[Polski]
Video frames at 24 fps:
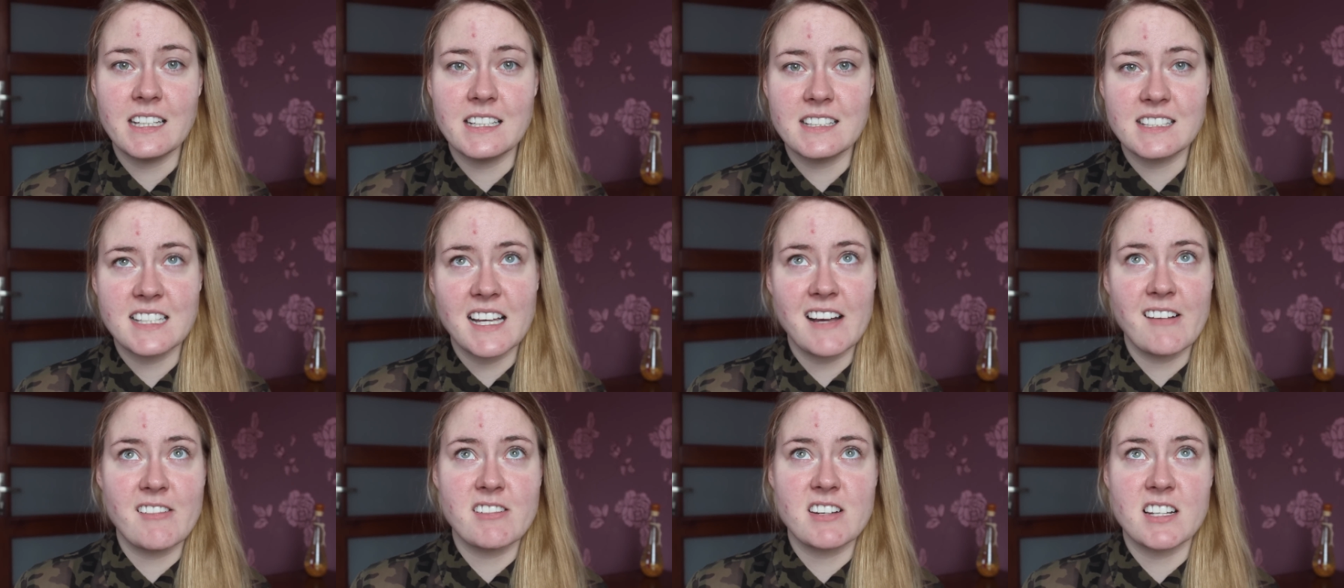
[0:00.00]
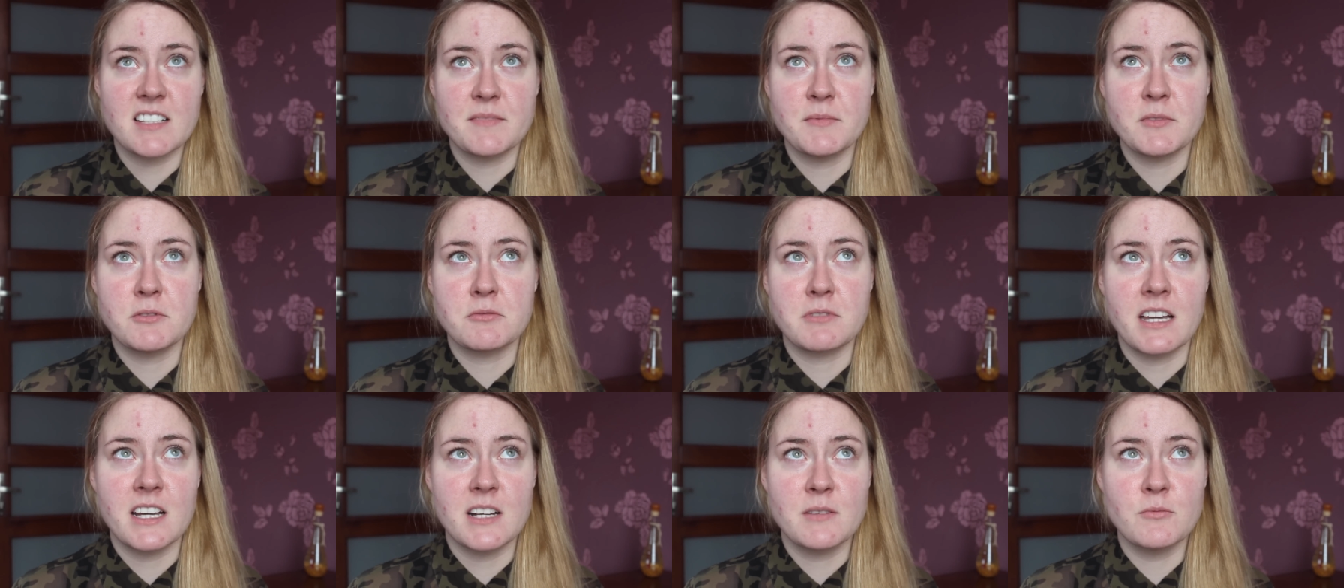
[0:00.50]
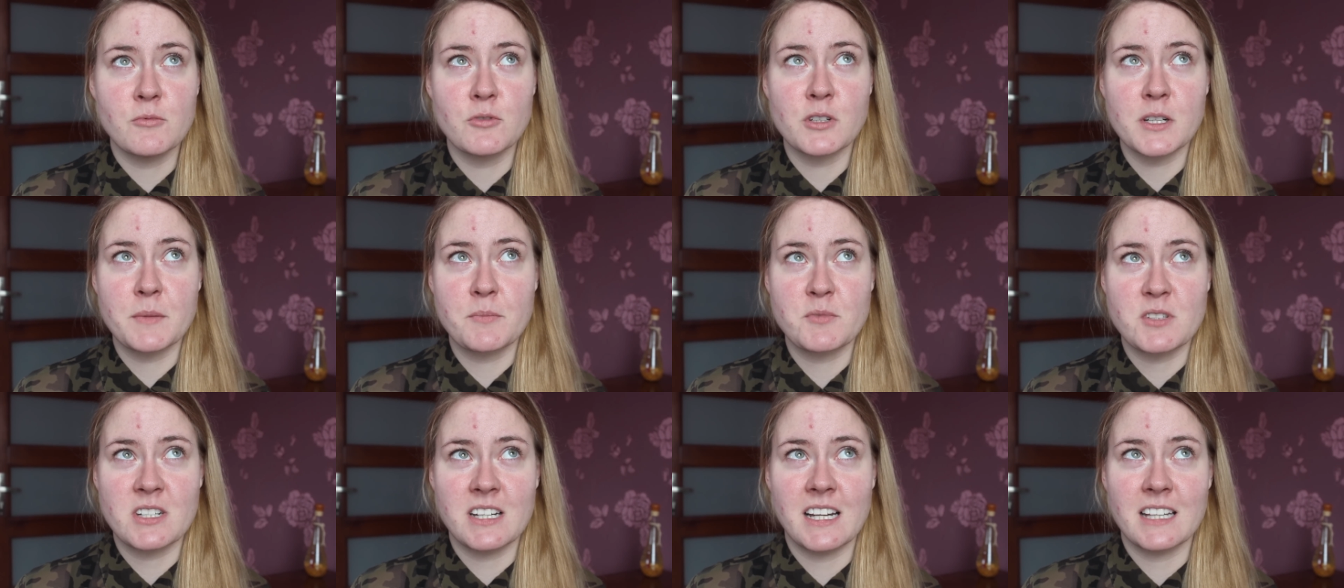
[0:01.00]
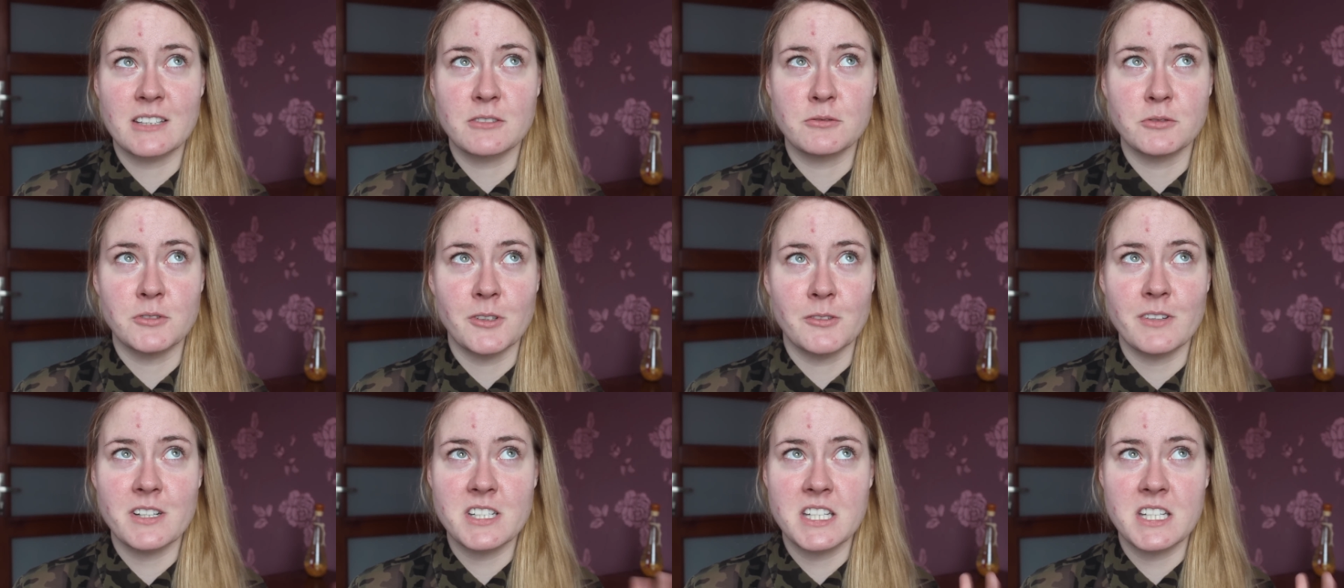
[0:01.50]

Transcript: i cały czas mi tutaj chmury przylatują.